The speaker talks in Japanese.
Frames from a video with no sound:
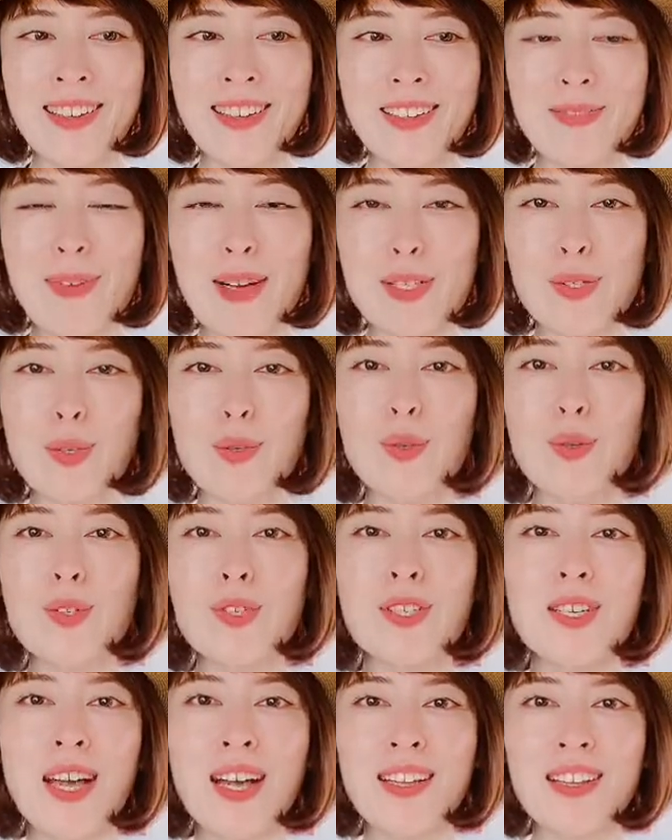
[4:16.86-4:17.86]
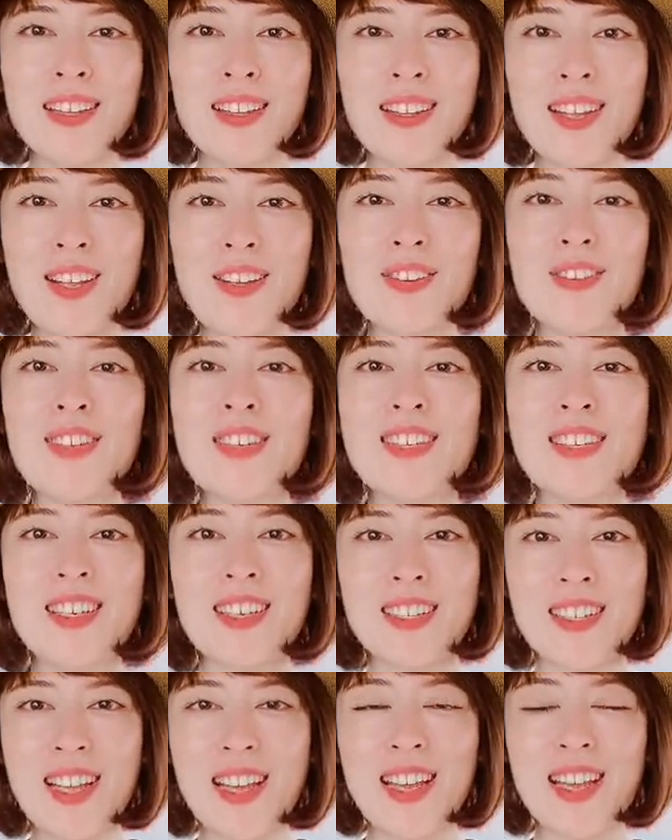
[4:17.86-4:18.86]
まあ、外面っていうんです
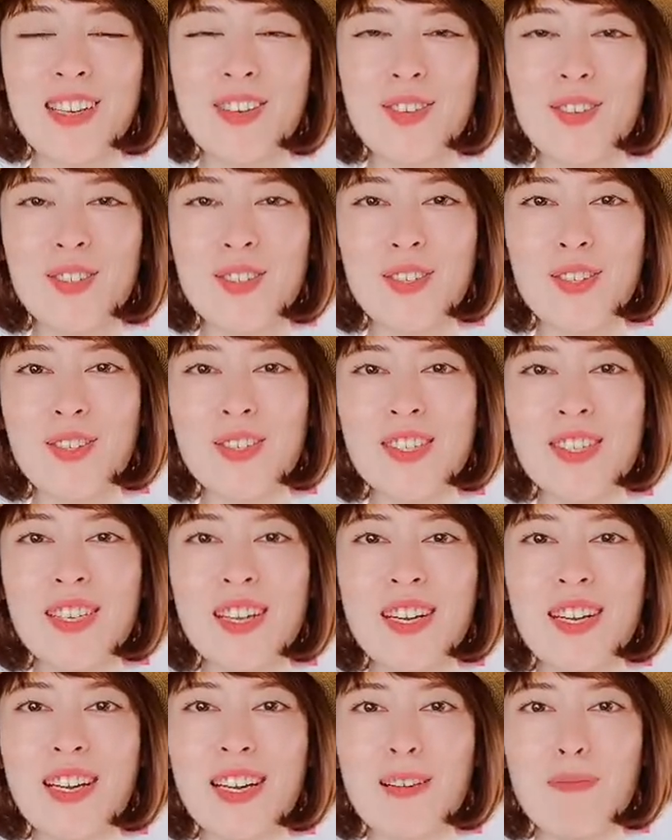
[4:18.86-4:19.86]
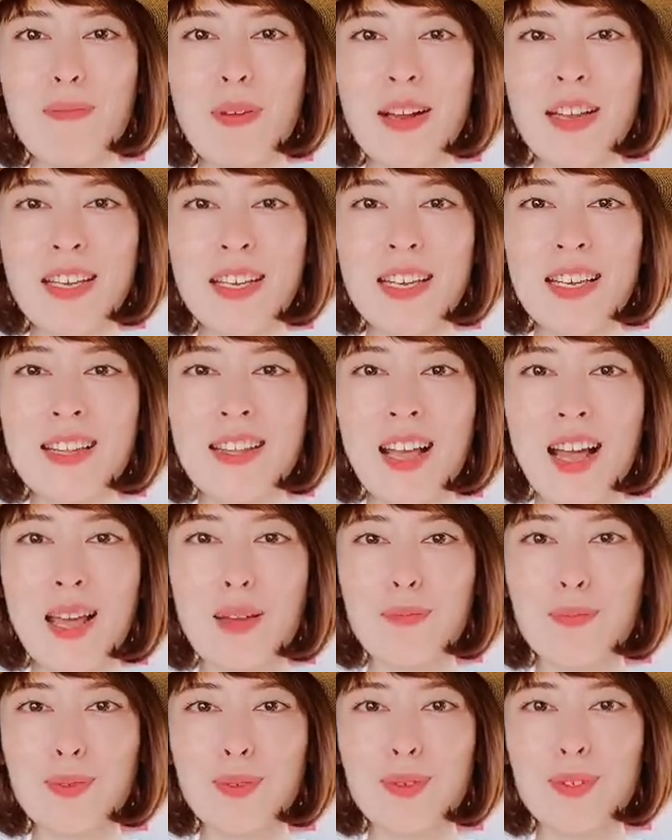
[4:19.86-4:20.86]
かね、こう外面がやっぱりいい
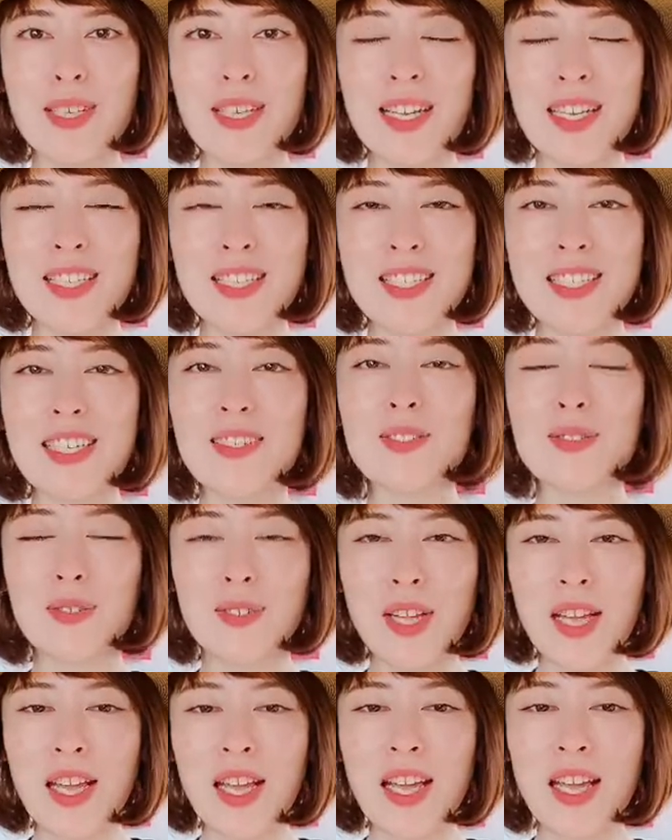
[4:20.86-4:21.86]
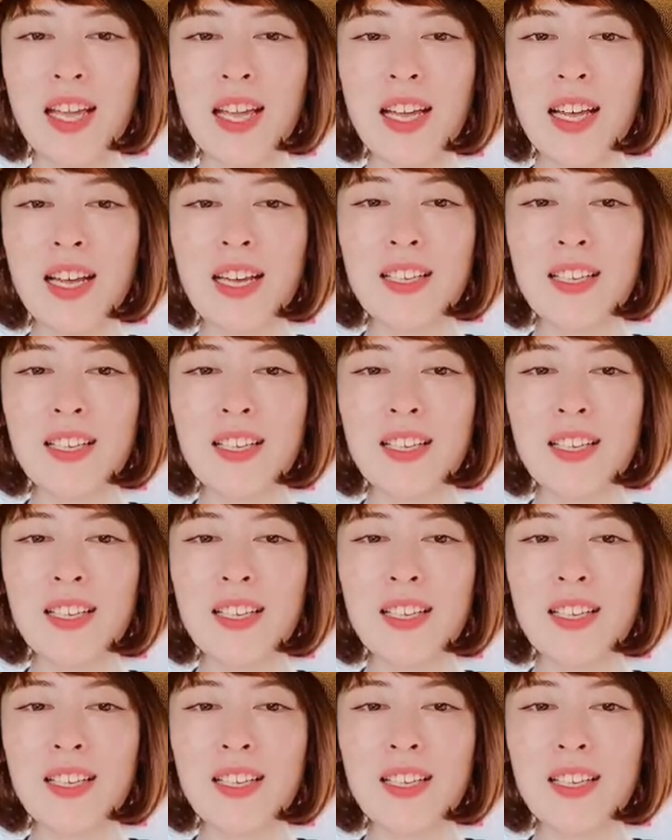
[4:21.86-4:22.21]
タイプになっちゃうので、